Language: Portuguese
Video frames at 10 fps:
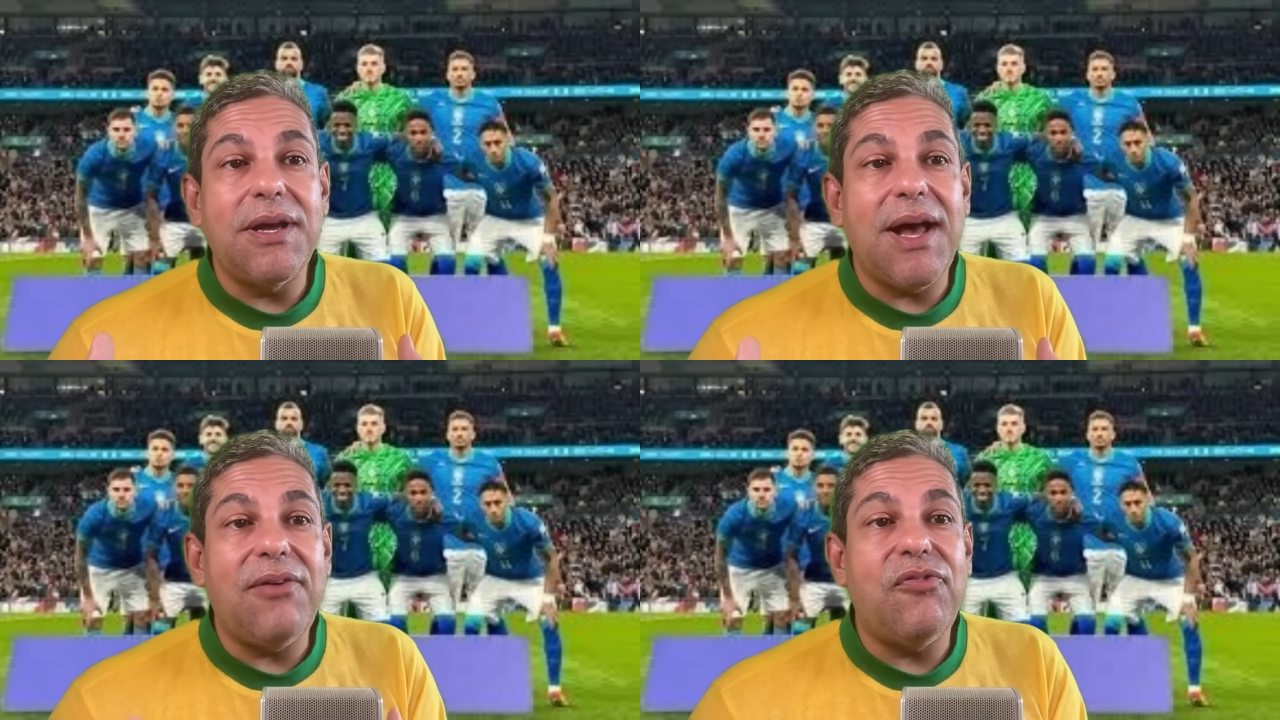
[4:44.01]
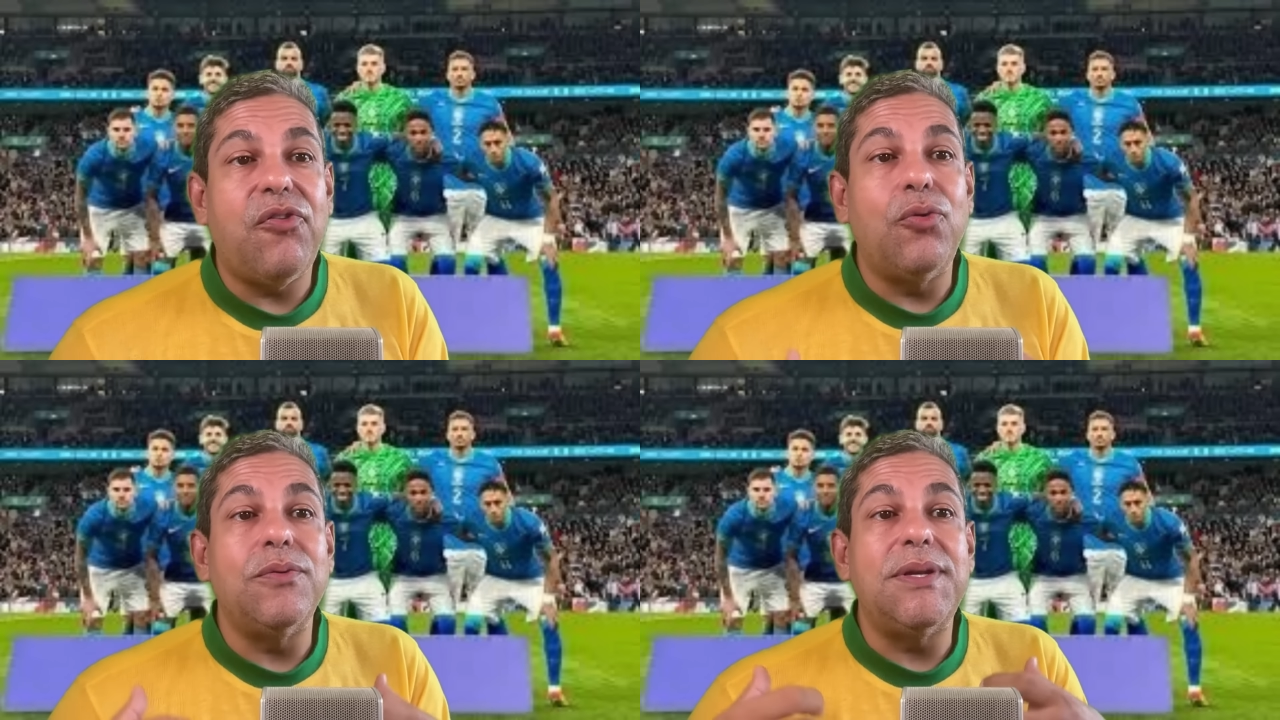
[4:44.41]
à
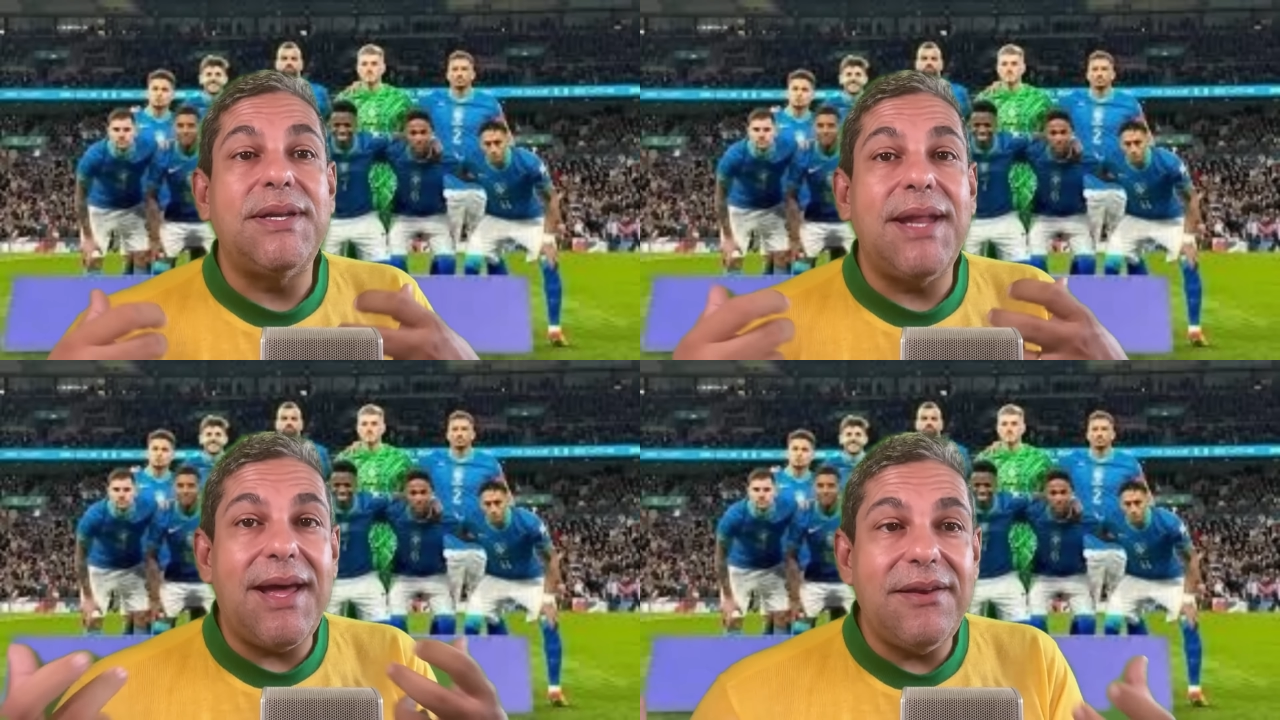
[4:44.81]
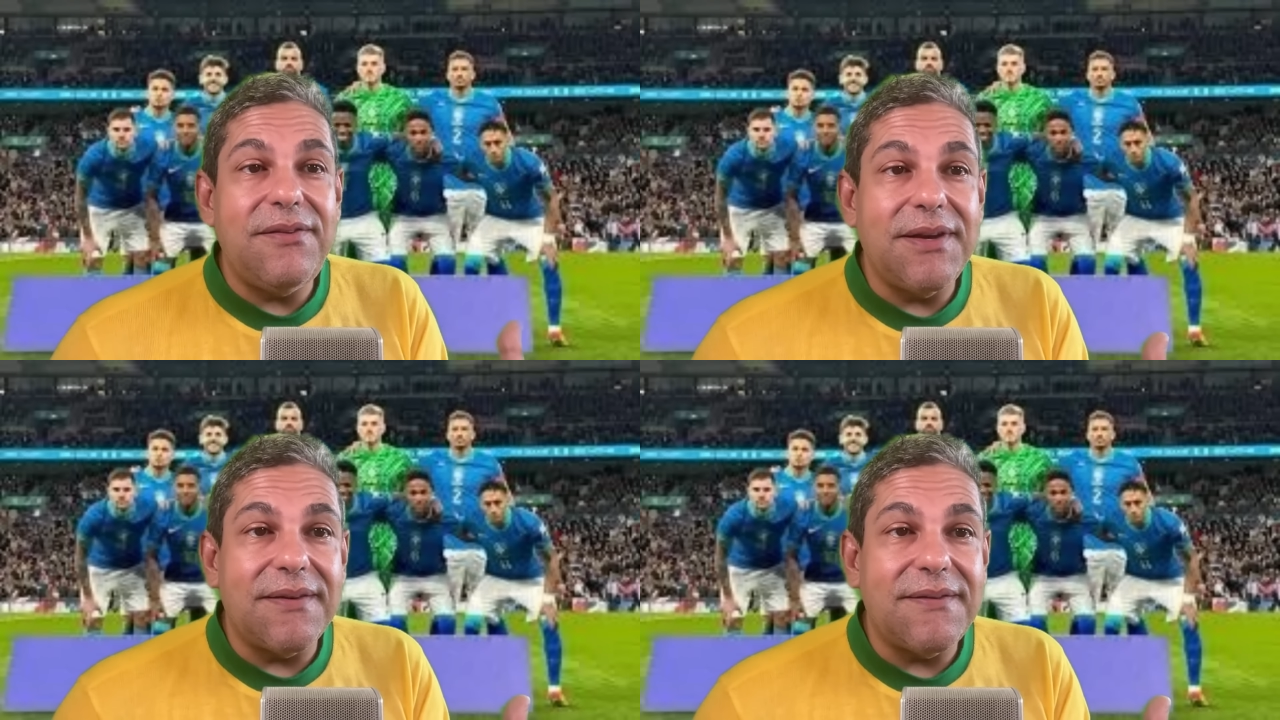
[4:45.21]
vontade
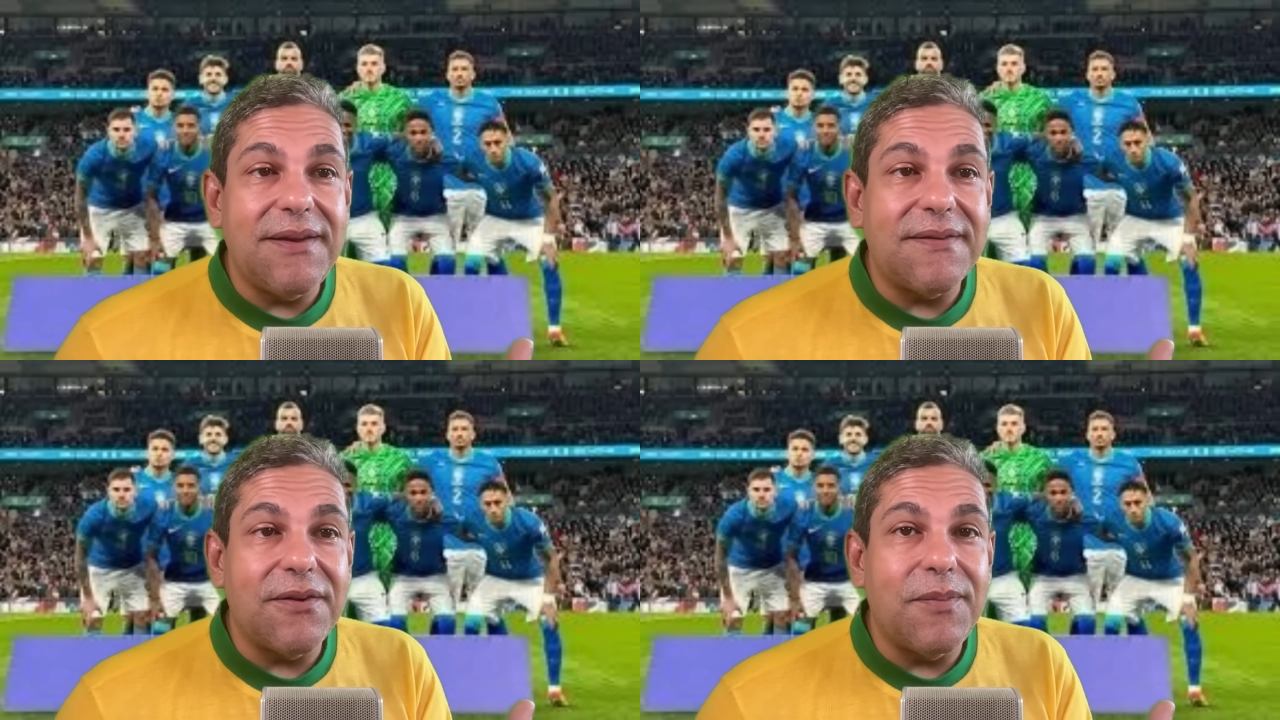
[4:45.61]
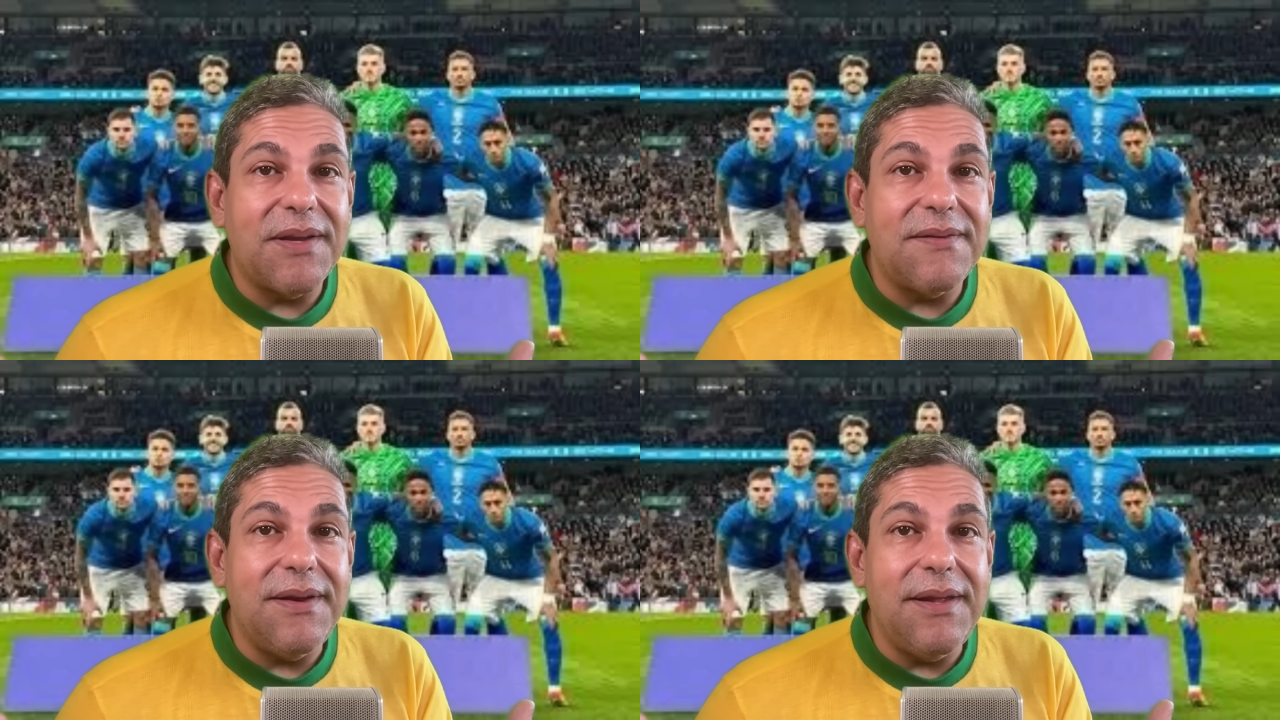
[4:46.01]
na seleção
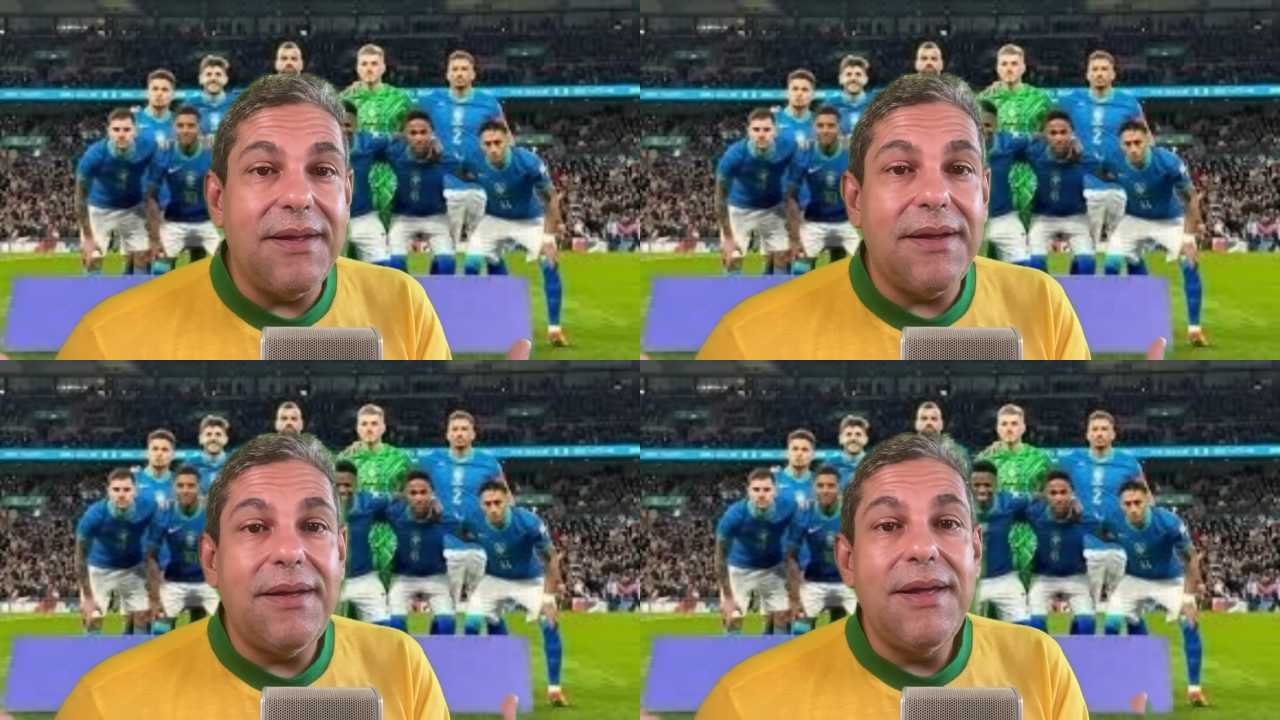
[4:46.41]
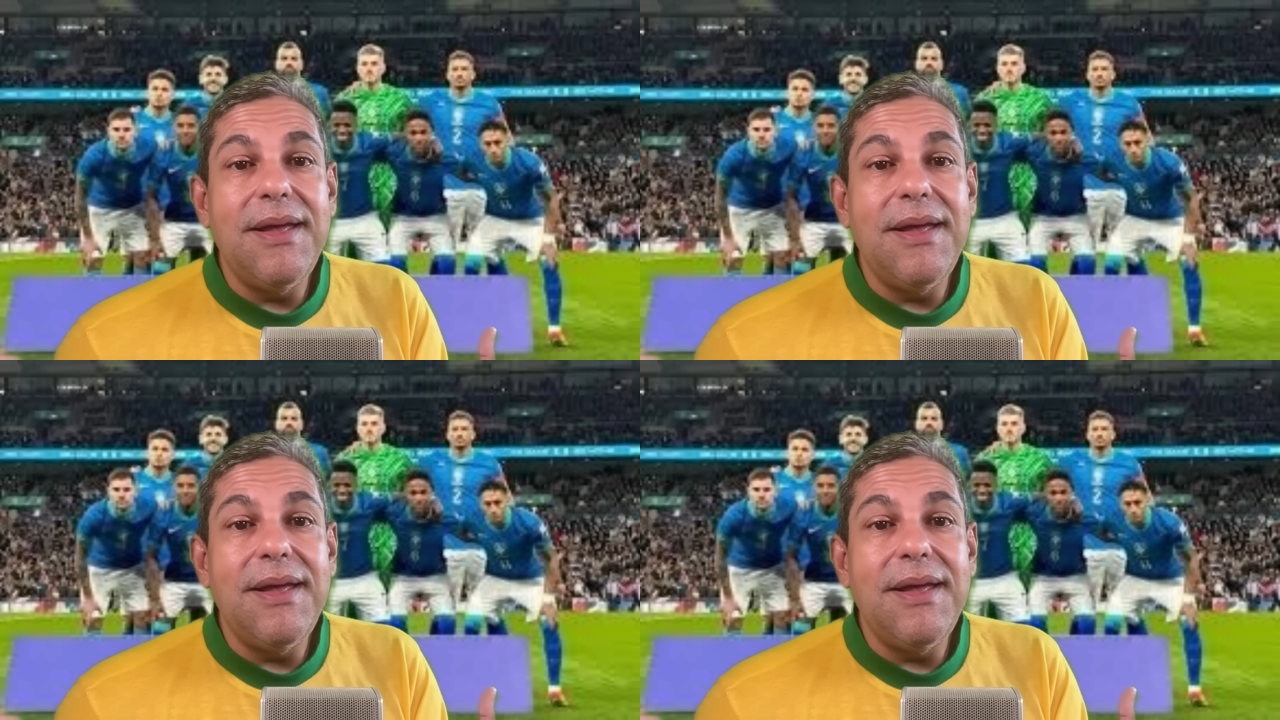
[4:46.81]
brasileira